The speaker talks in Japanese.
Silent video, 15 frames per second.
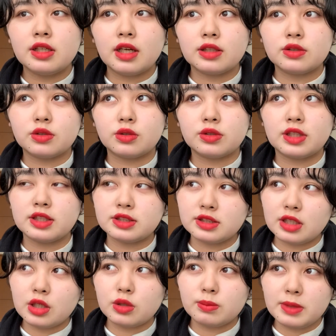あと
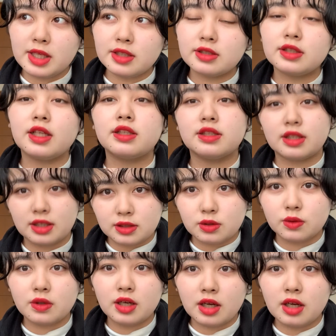ナチュラルメイクだったりと
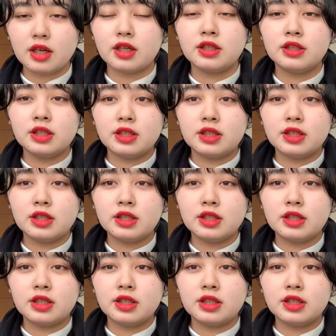か